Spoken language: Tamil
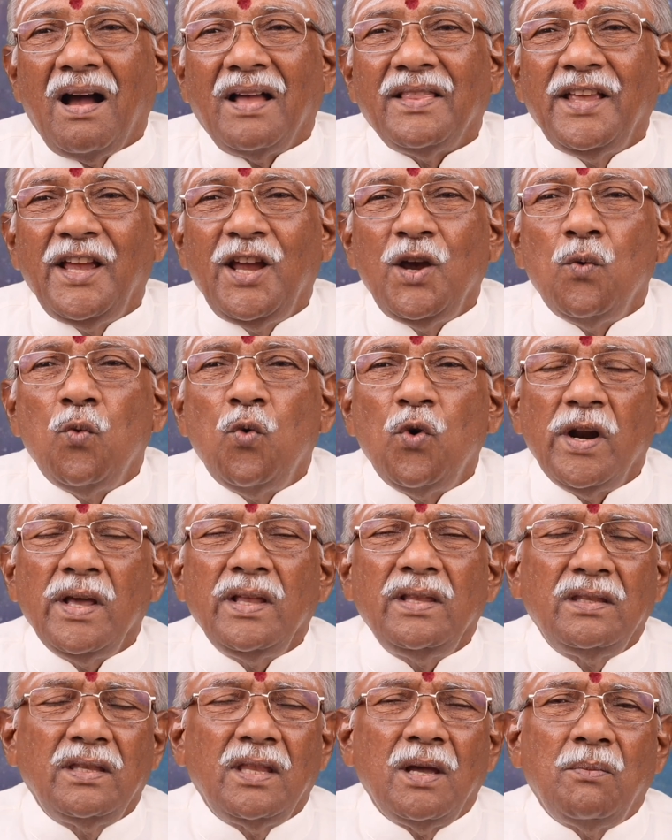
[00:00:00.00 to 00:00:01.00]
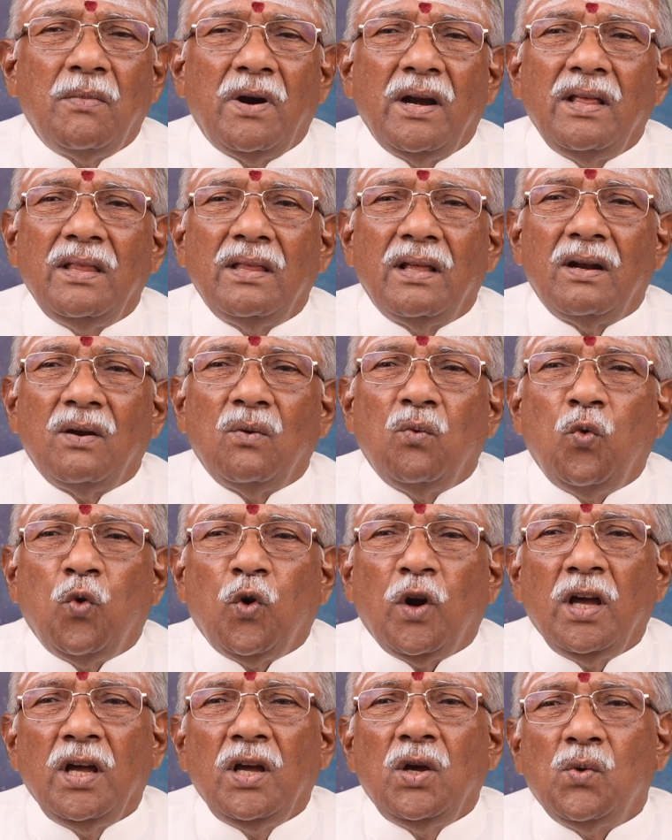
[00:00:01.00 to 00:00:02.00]
அதே உழைத்த மனிதன்
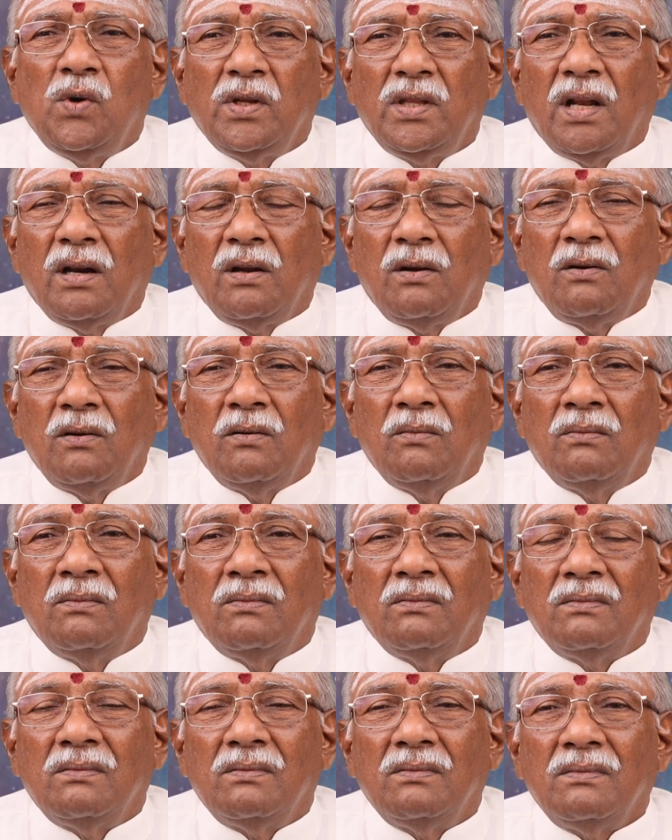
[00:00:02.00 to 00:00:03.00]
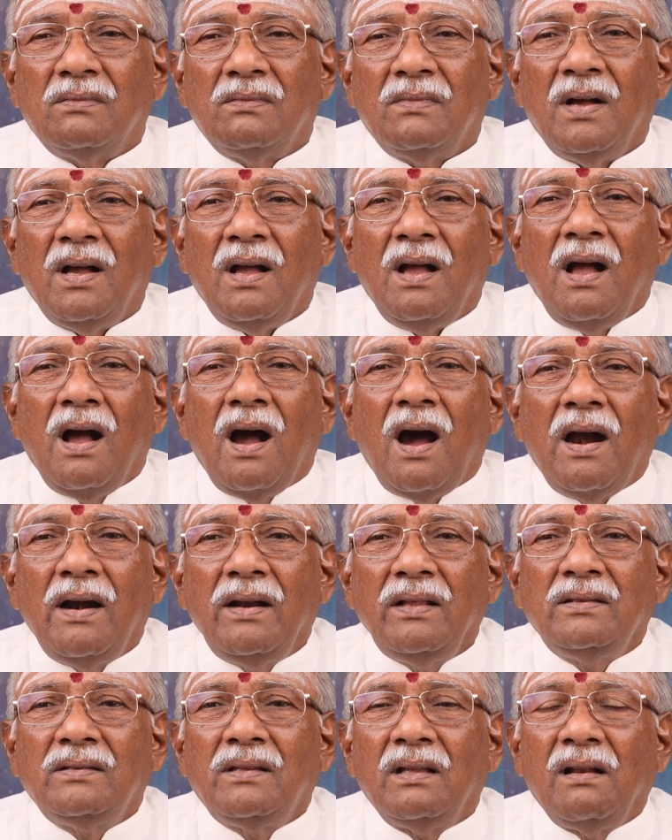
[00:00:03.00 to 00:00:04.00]
உறங்குவதற்கும்
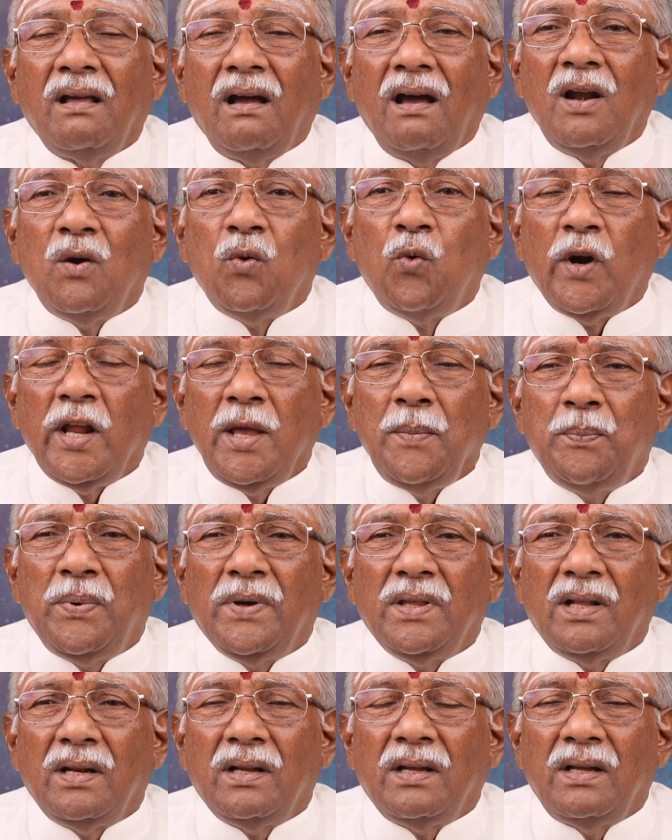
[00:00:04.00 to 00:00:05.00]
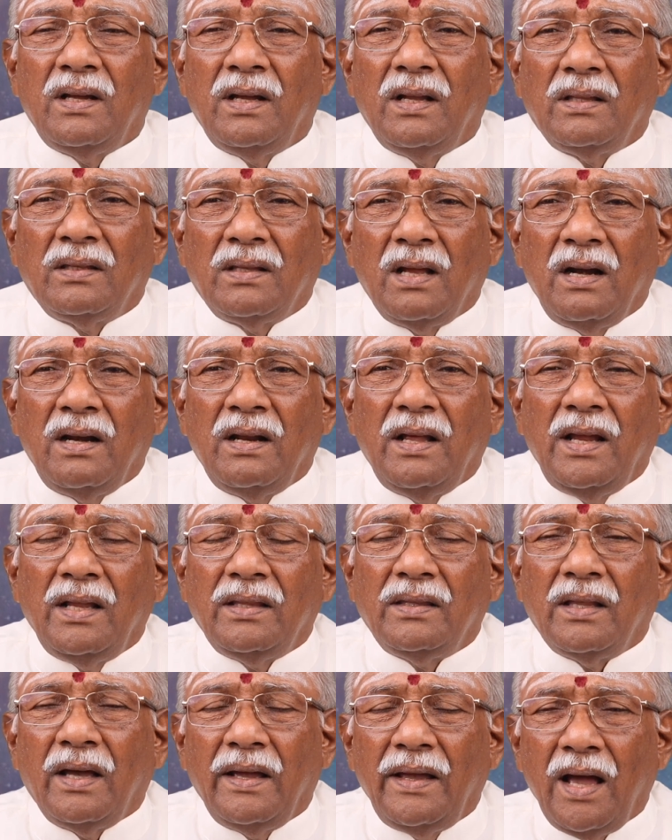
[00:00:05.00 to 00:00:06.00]
அடுத்த நாள் உழைப்பதற்கு தன்னை
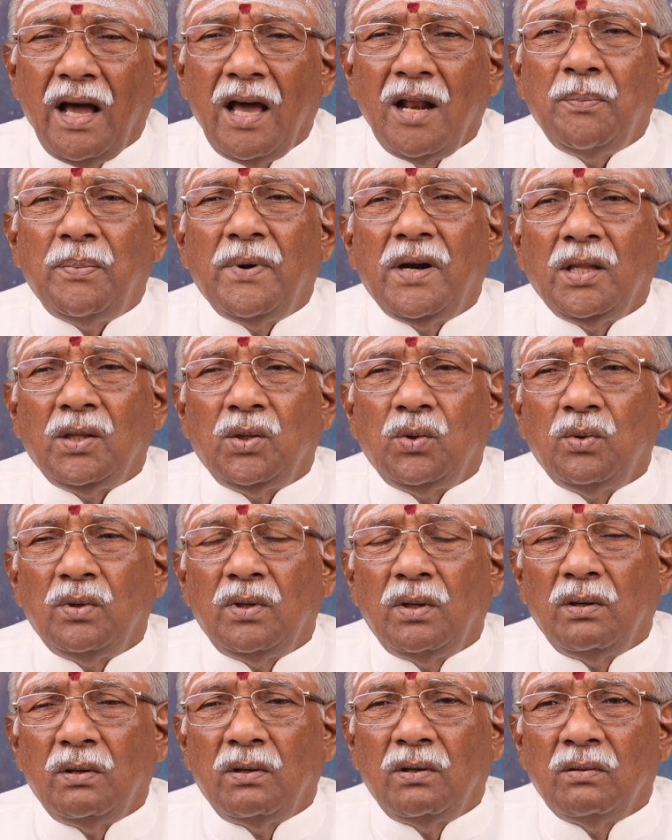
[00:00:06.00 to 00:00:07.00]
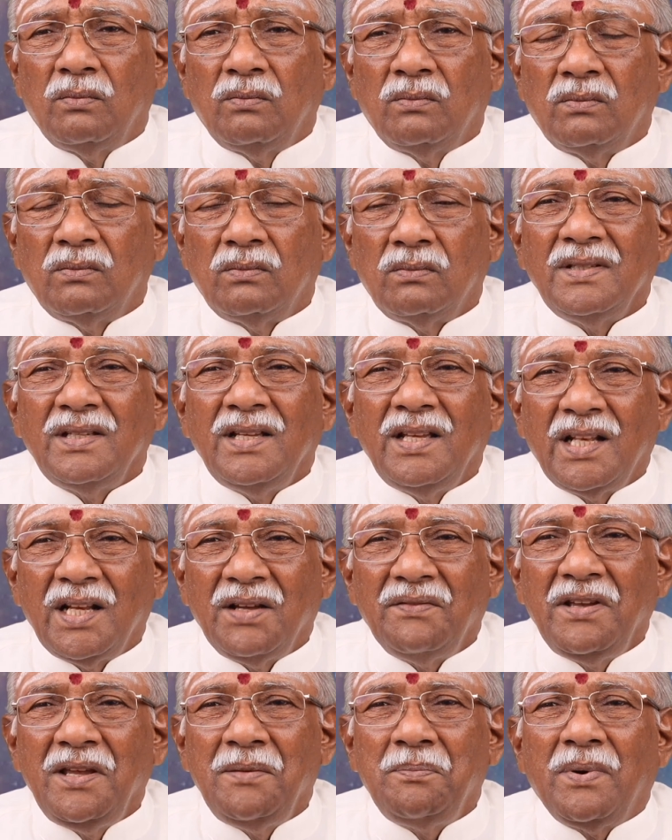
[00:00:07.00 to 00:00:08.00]
தயார்படுத்துவதற்கும்
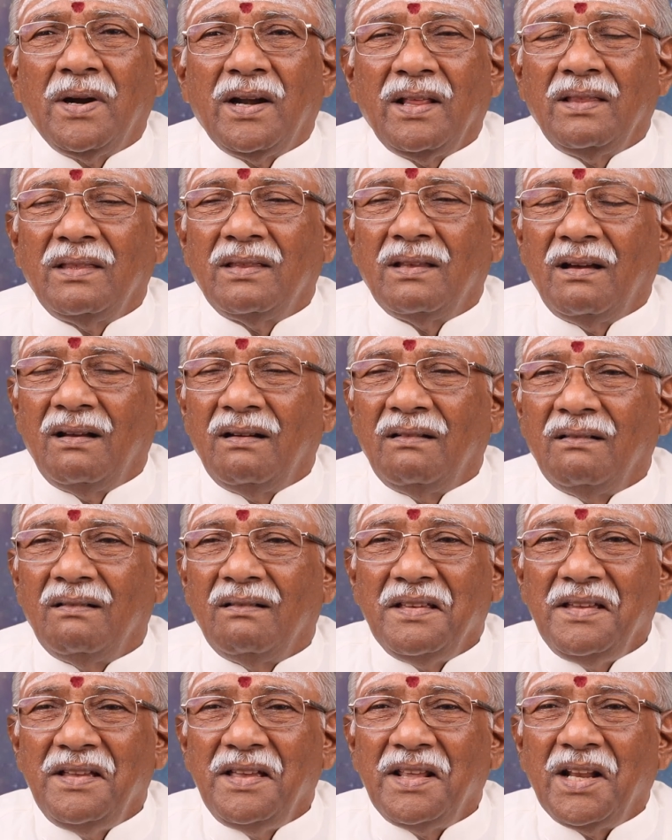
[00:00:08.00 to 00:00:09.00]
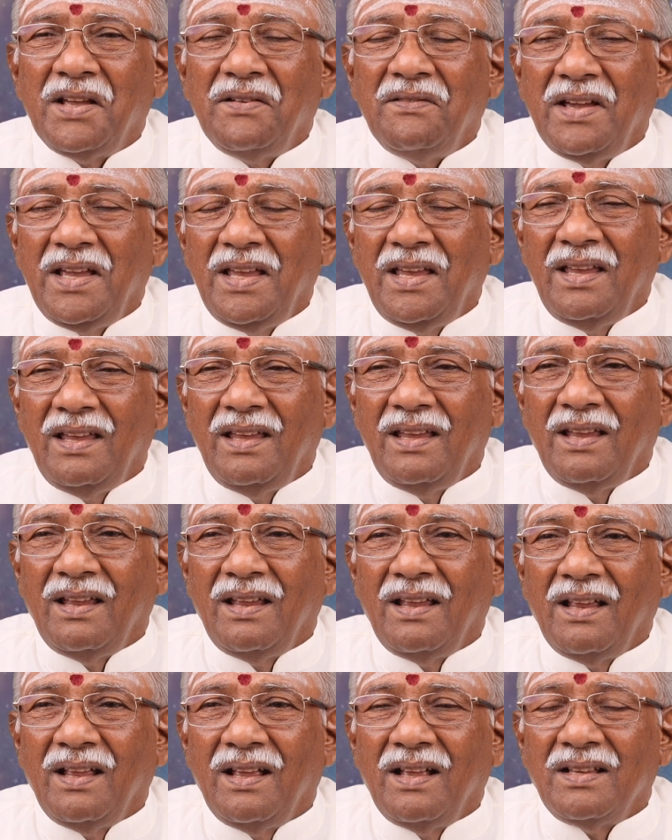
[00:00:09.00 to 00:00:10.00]
இரவை படைத்தான் இரவை
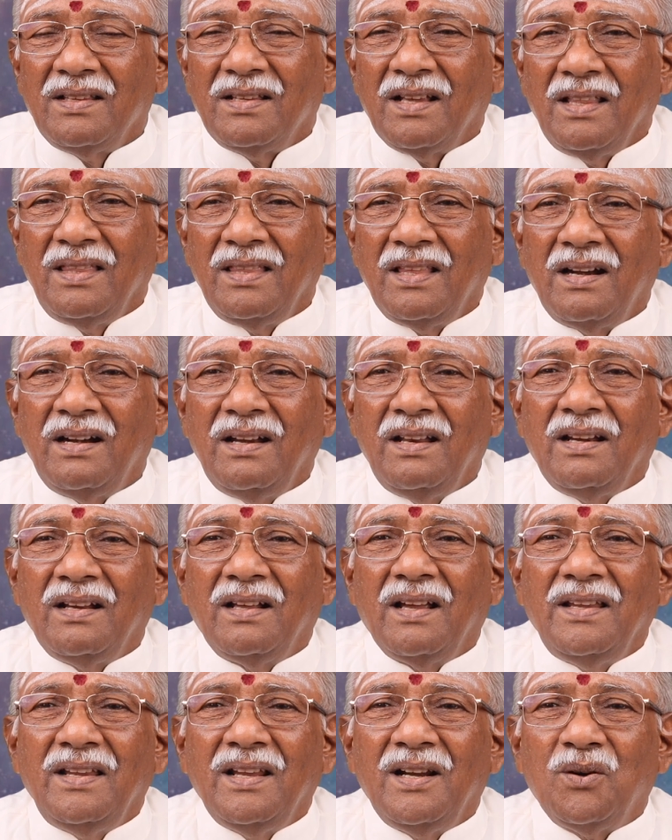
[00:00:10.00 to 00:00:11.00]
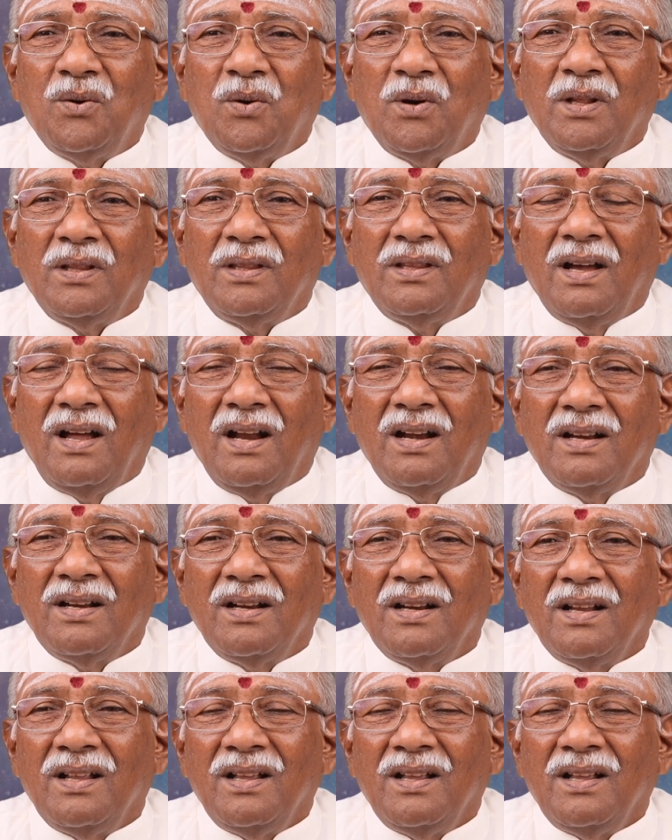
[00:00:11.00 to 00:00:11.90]
சந்திரனின் கையில் கொடுத்தான்